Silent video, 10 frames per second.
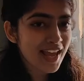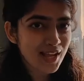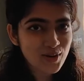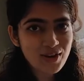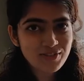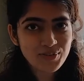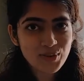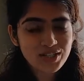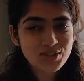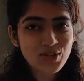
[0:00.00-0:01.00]
हेलो
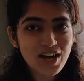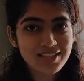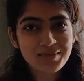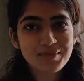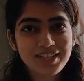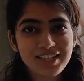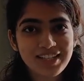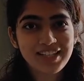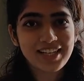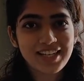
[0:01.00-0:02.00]
एवरीवन सो आज हम
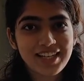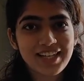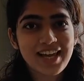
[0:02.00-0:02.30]
करेंगे